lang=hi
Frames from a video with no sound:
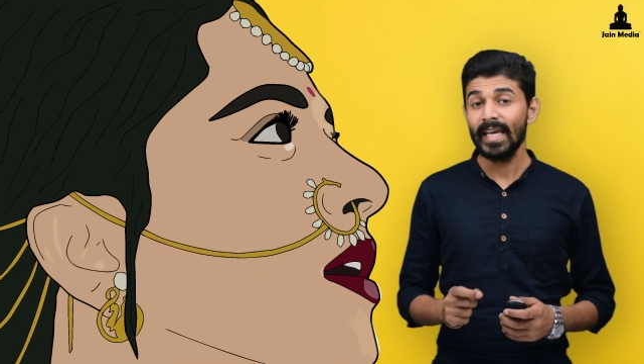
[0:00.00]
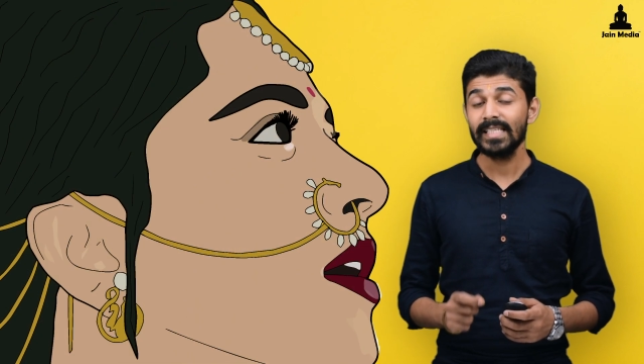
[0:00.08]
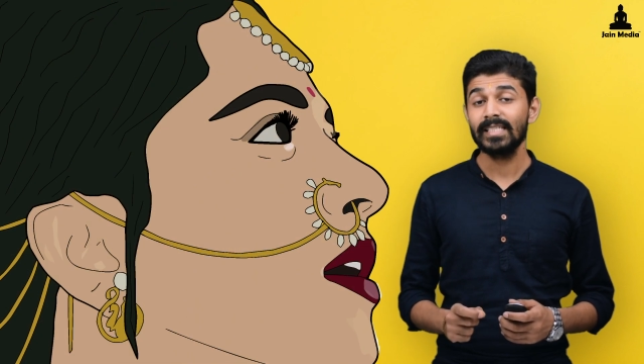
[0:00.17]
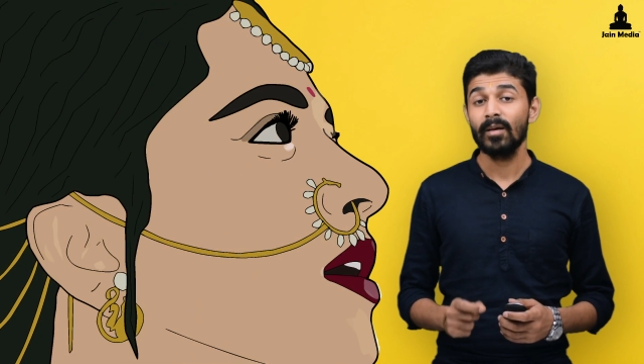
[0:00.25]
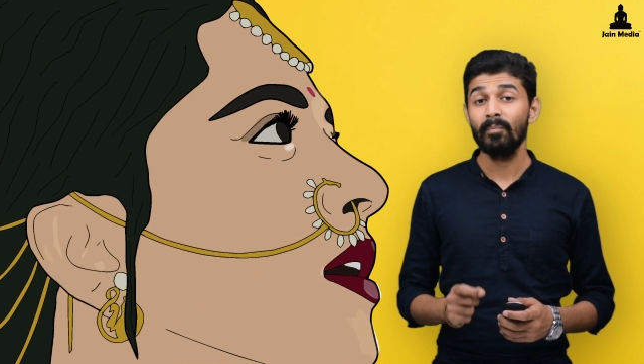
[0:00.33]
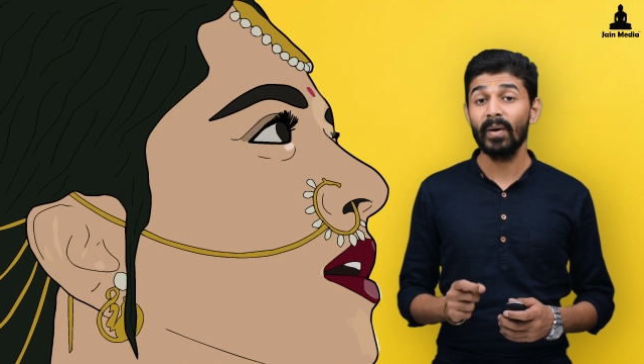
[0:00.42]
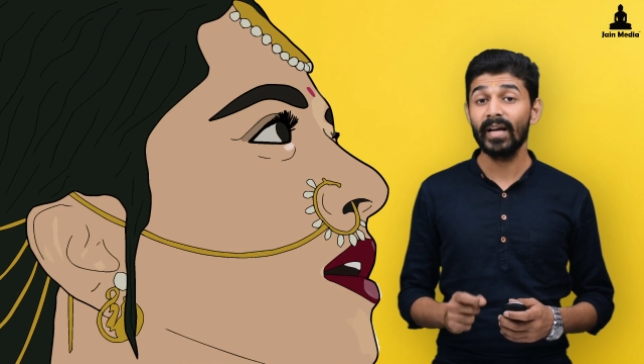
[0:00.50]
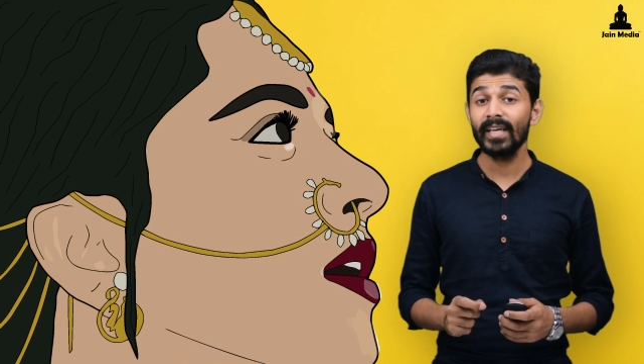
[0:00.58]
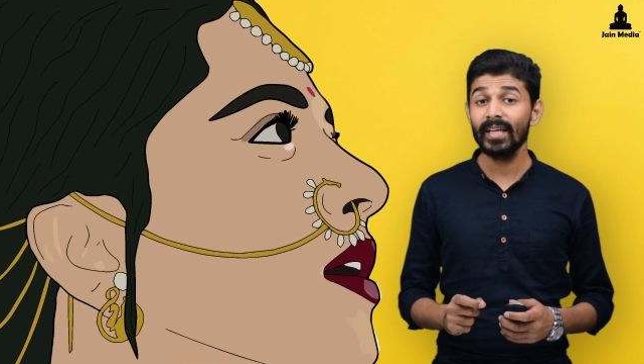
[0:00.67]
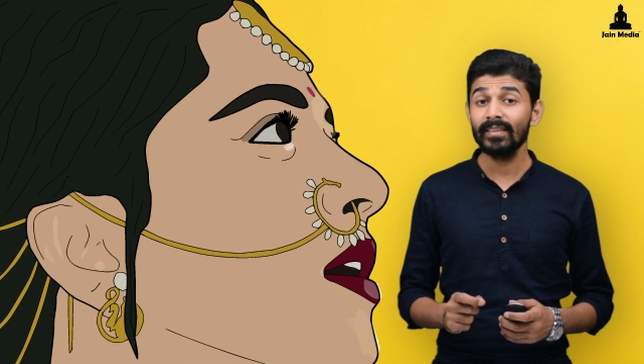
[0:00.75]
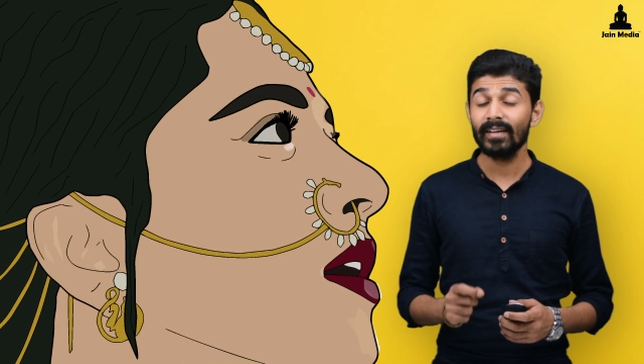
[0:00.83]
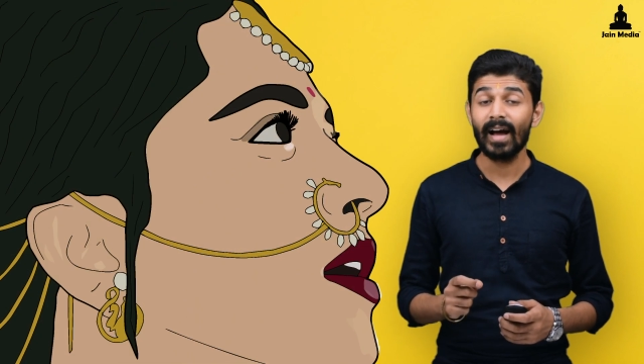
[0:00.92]
इस
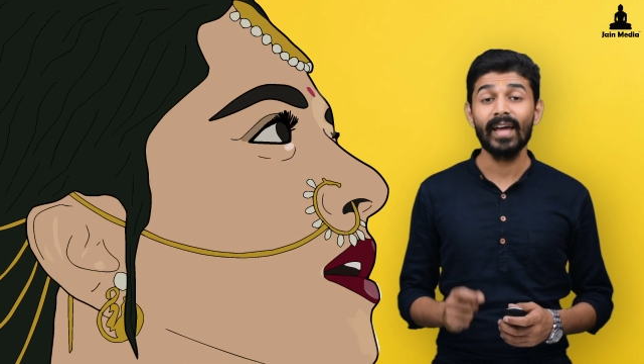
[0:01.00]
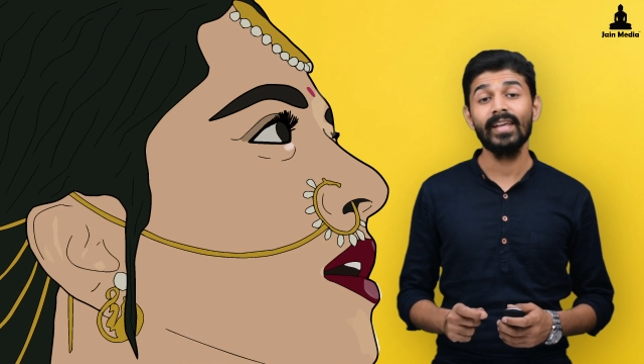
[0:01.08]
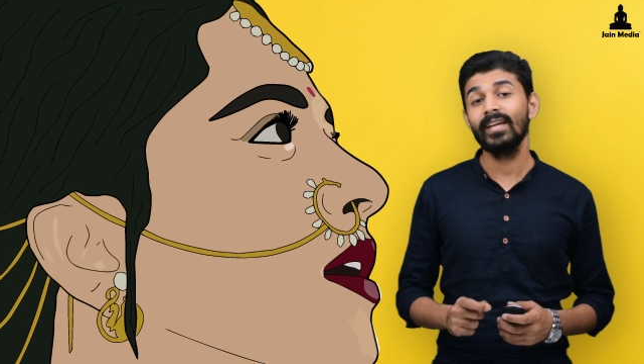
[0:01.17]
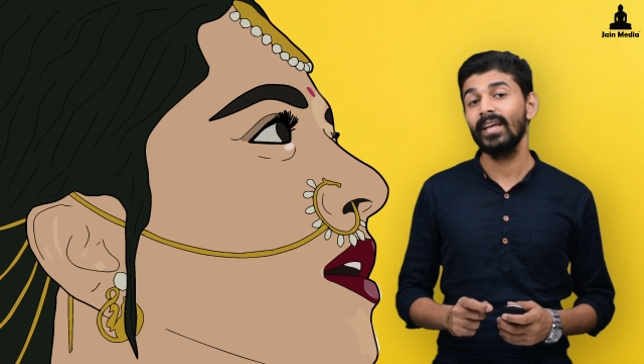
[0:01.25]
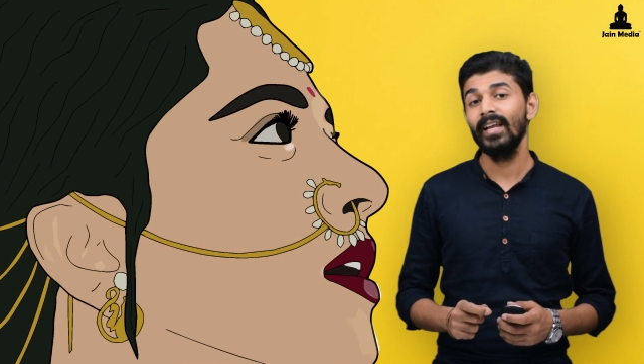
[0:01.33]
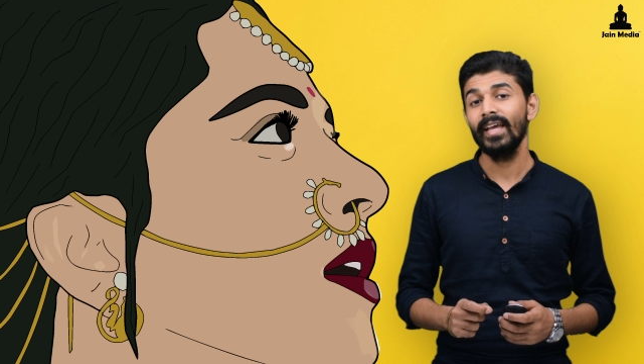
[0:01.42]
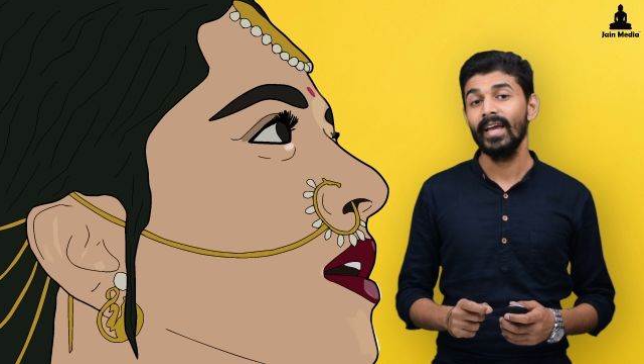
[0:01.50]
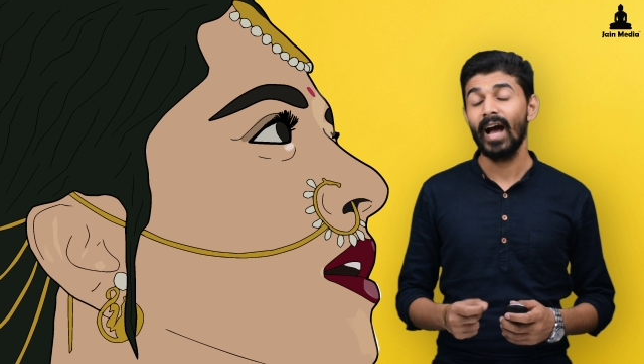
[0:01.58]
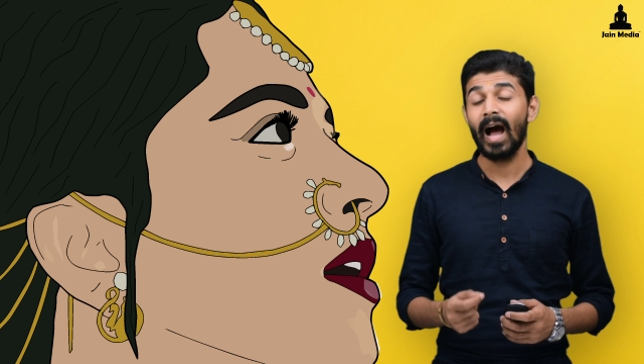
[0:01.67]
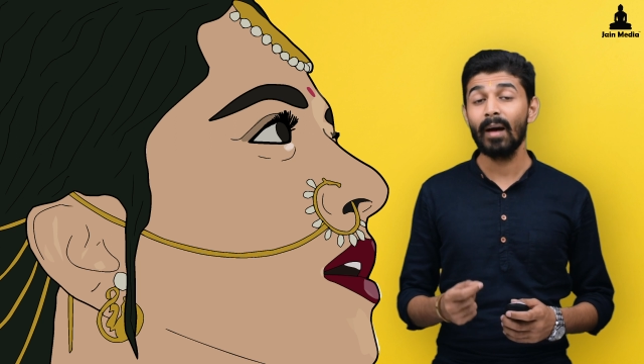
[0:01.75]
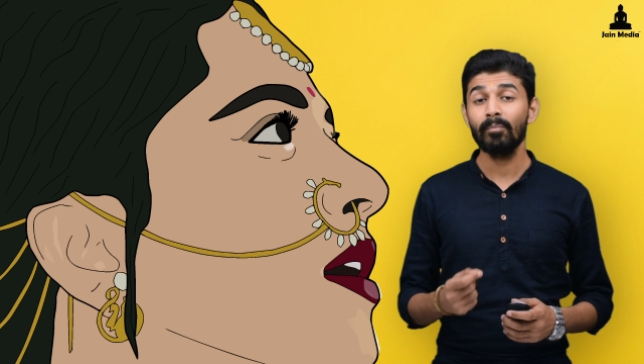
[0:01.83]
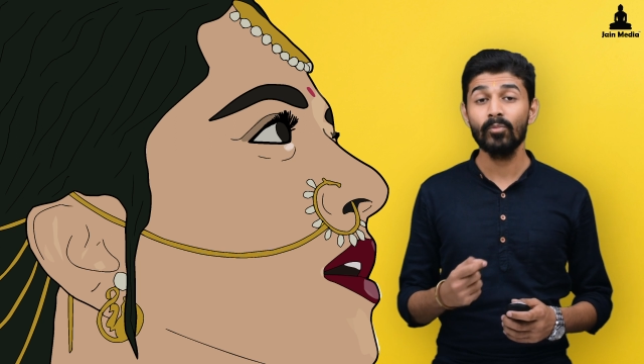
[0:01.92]
भगीरथ कार्य के लिए
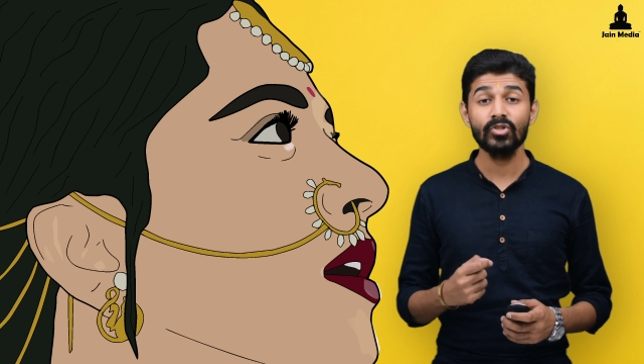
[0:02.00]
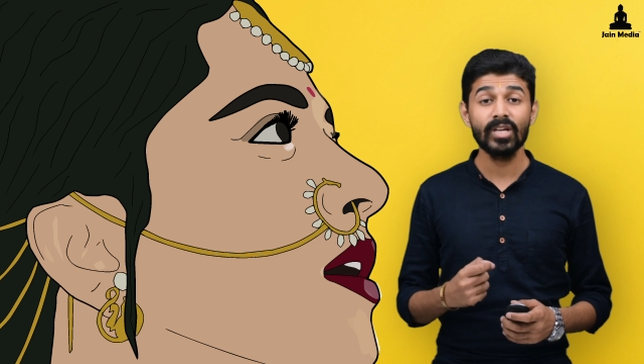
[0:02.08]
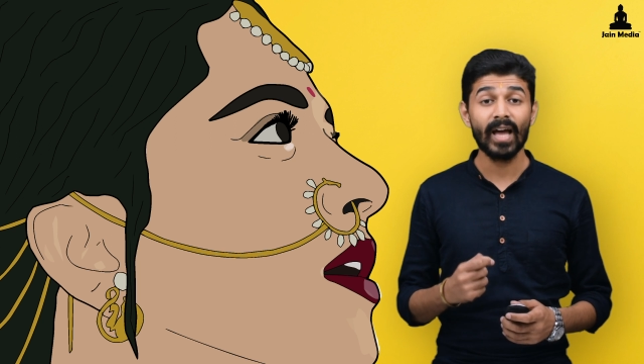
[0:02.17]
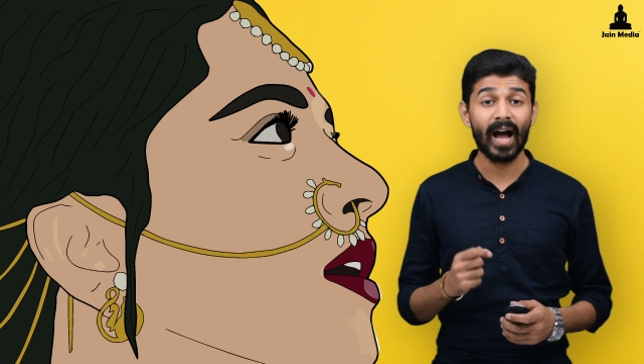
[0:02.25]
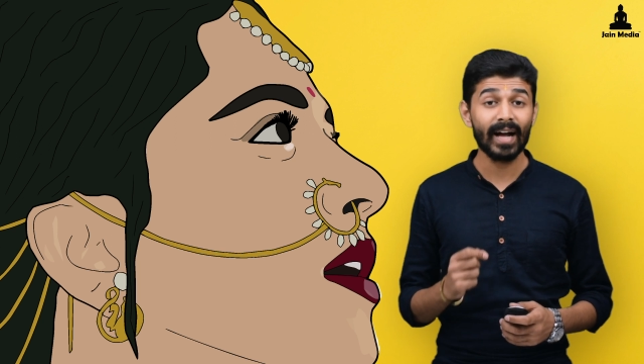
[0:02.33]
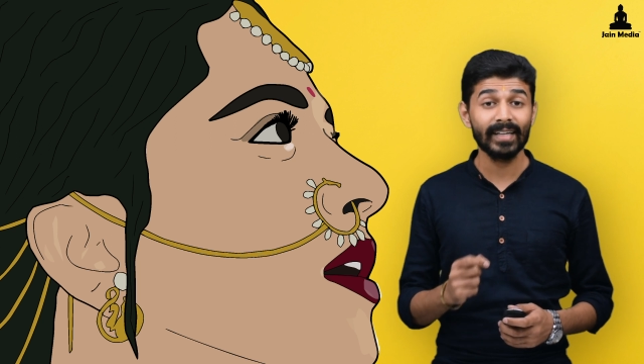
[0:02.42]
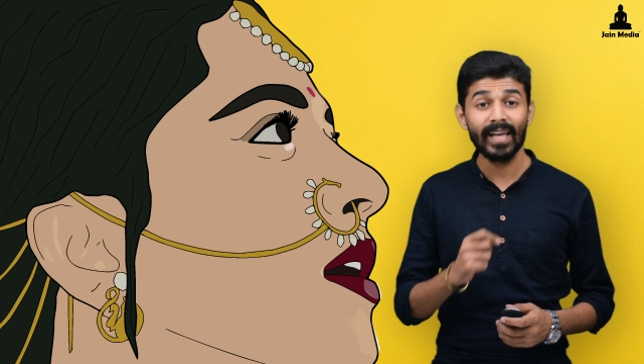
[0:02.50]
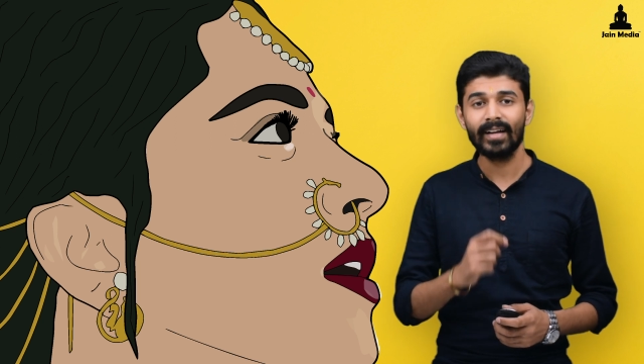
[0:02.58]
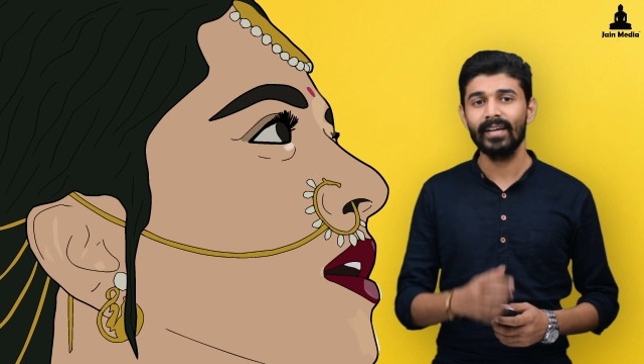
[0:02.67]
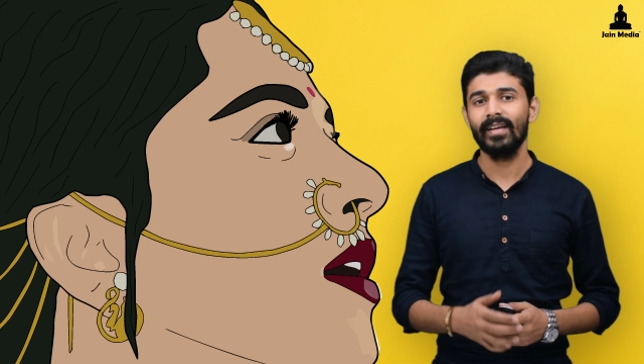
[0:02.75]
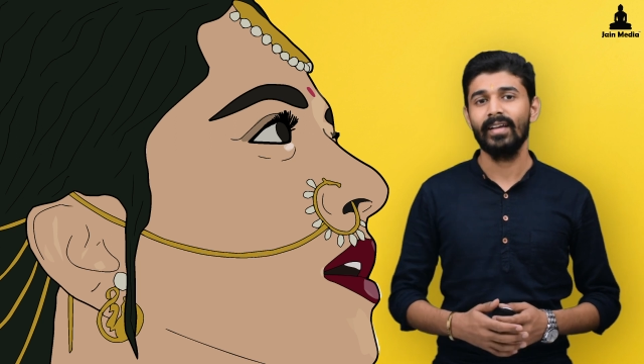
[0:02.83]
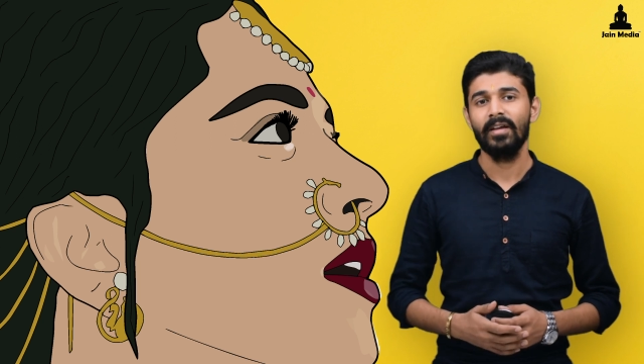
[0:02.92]
आप मुझे आज्ञा
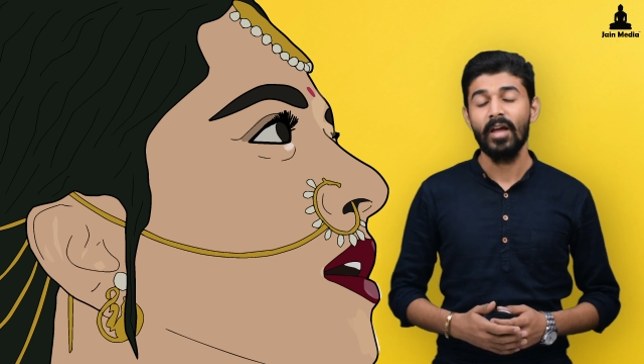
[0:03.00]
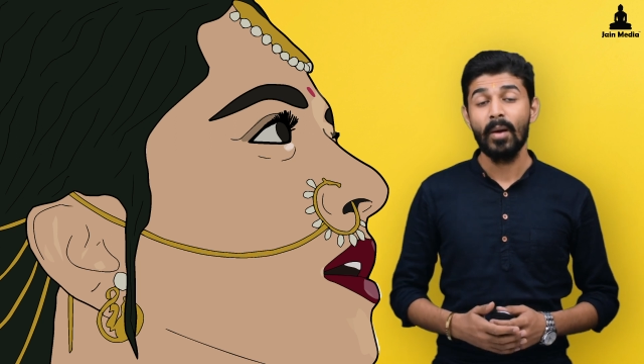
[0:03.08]
करें